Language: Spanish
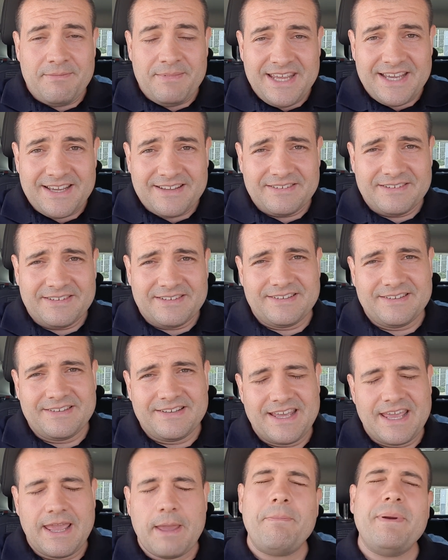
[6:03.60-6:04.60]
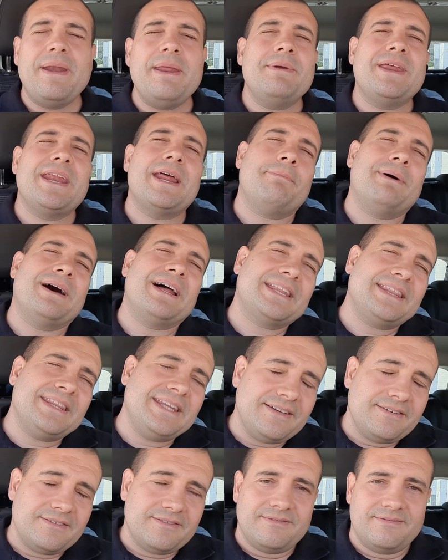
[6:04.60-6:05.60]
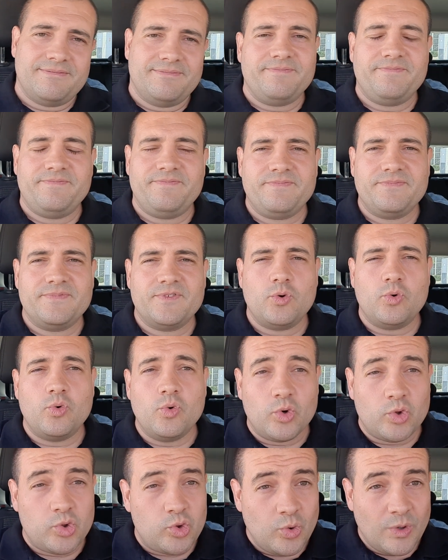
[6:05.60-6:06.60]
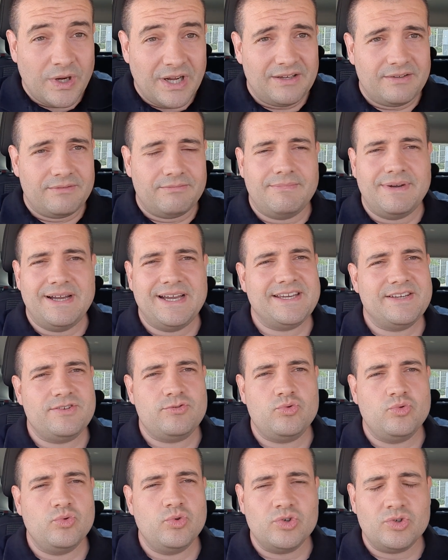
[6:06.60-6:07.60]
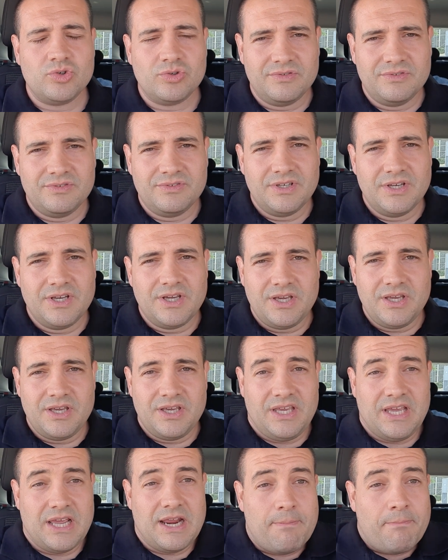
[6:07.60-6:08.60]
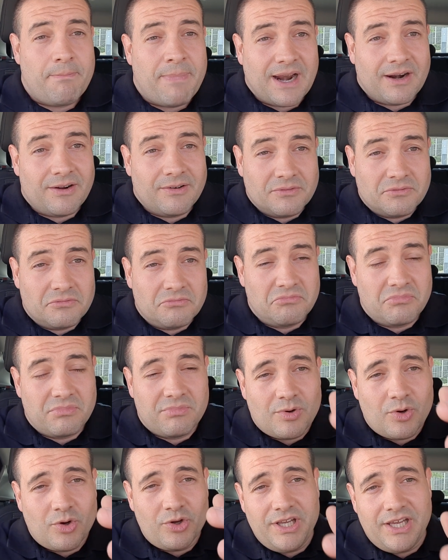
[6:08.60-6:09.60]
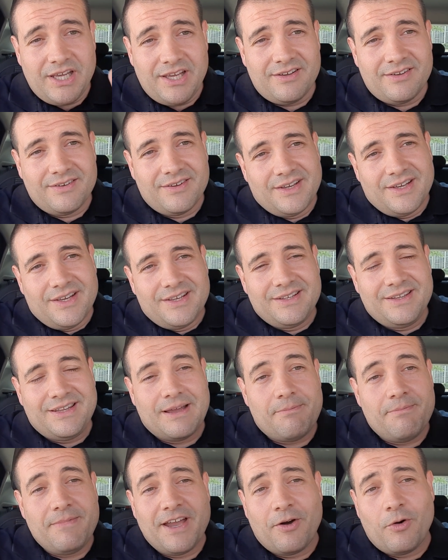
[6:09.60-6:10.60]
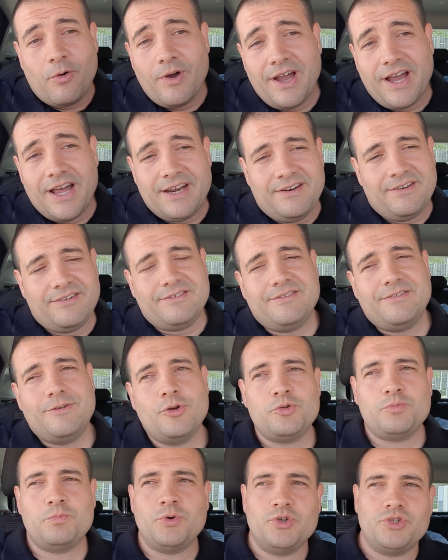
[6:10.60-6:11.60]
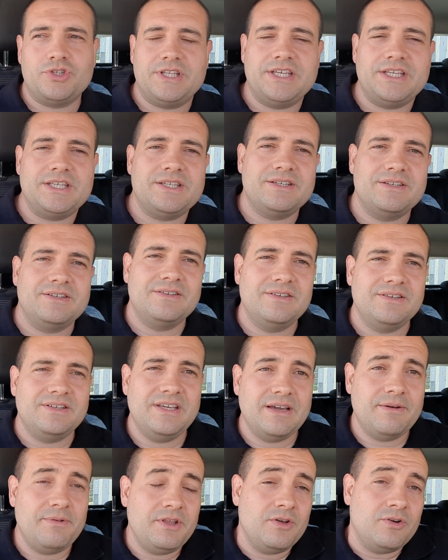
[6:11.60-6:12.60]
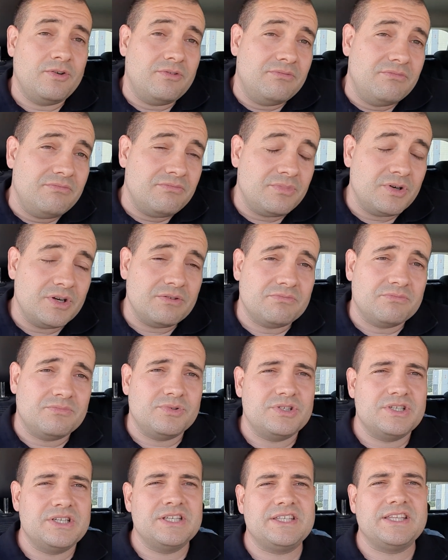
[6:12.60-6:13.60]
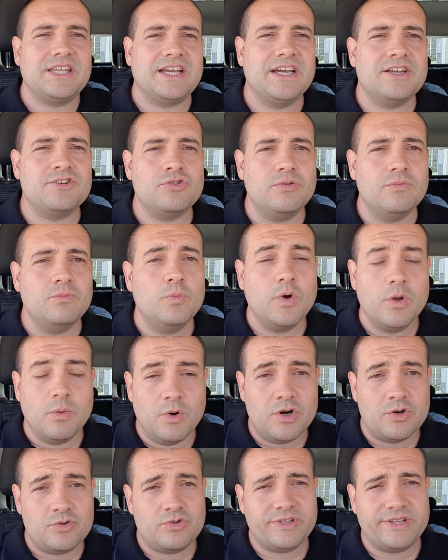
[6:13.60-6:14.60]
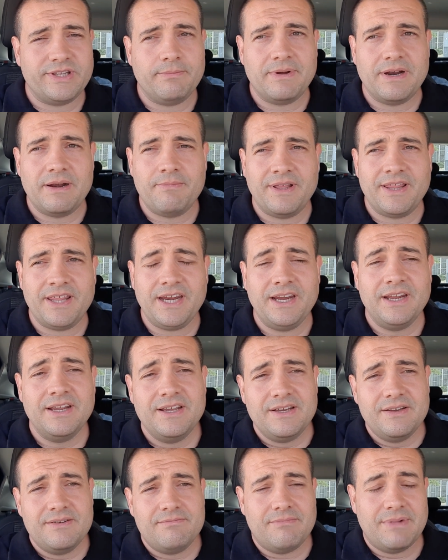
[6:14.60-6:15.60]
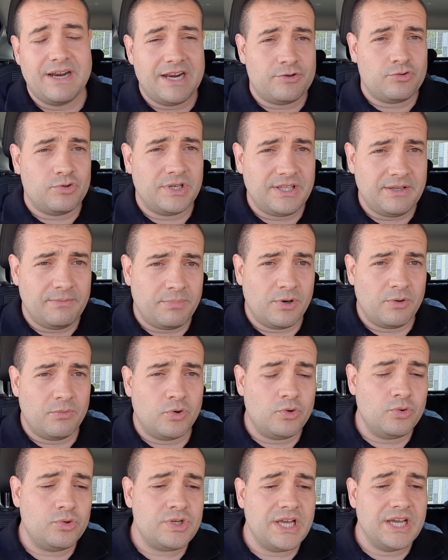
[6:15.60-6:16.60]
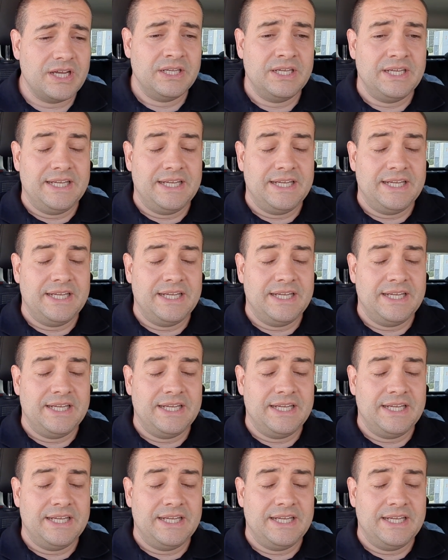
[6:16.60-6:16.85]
mía, qué primera parte Courtois, majestuoso, y el palo. Oye, también juegan los postes y ha habido, bueno, pues en este caso, muy buena suerte para el Madrid, mala suerte por el Borussia.